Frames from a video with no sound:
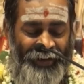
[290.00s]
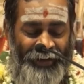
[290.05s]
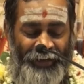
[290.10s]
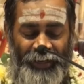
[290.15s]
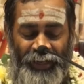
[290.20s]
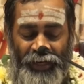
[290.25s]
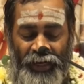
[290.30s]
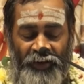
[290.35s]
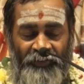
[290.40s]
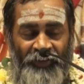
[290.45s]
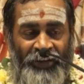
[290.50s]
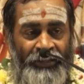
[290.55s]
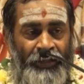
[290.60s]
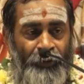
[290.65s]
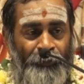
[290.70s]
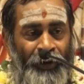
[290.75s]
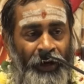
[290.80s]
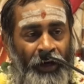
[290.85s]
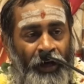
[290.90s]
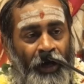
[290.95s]
నిరవధి
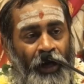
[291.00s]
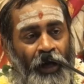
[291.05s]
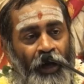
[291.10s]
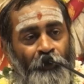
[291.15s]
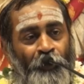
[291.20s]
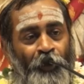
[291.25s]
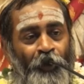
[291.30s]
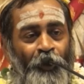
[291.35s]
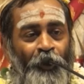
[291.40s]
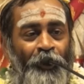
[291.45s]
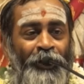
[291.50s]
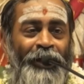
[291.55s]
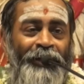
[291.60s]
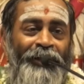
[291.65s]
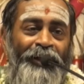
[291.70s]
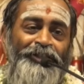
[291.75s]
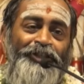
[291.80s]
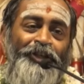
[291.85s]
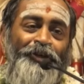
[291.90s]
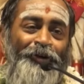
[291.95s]
మహాభోగ
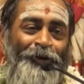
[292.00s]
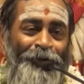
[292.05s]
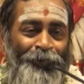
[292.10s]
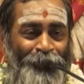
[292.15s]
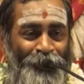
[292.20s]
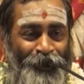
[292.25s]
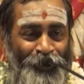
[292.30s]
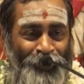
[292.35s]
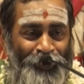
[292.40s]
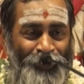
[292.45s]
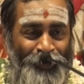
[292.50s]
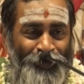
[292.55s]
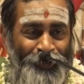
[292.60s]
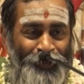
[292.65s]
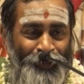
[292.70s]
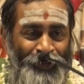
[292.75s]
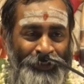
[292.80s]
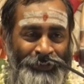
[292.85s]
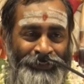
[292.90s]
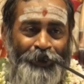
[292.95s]
రసికులు
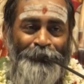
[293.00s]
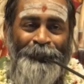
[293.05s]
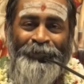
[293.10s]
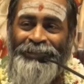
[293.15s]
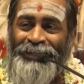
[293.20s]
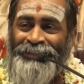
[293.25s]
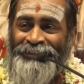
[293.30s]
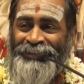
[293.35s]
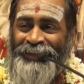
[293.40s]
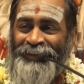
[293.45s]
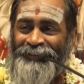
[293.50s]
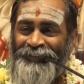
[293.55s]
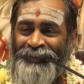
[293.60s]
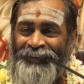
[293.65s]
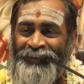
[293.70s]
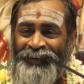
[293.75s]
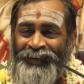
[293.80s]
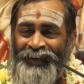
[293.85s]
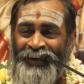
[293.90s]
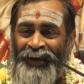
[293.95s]
జపం చేస్తారు
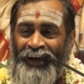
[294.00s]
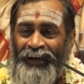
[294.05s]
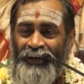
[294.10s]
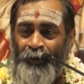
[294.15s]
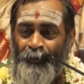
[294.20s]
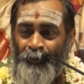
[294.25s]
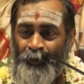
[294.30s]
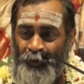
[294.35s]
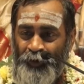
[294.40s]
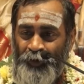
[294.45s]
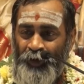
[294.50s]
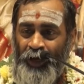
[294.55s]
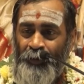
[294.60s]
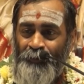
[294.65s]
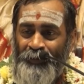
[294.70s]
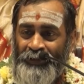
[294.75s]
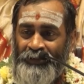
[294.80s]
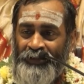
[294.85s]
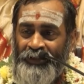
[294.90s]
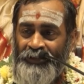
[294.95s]
అంటే ముందుగా
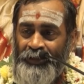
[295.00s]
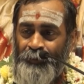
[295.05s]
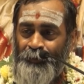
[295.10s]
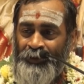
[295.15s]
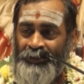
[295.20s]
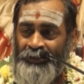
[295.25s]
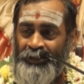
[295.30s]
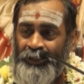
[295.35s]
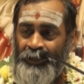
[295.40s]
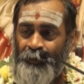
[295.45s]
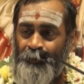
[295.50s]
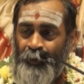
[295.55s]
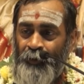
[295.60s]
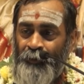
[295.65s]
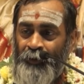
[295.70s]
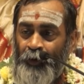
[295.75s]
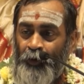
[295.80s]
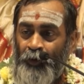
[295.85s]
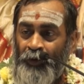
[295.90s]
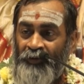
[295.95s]
మంత్రం జపించేటప్పుడు
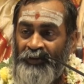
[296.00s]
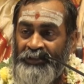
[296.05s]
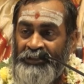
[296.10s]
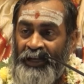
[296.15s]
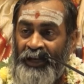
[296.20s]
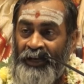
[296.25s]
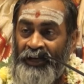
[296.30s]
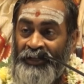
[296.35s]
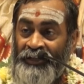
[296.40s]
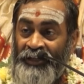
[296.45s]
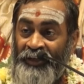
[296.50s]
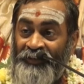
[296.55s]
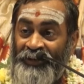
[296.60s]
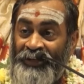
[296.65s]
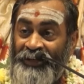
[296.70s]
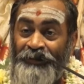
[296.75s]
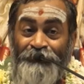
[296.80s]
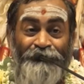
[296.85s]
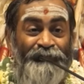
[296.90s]
మనకు ఉండవలసిన అర్హత ఏమిటి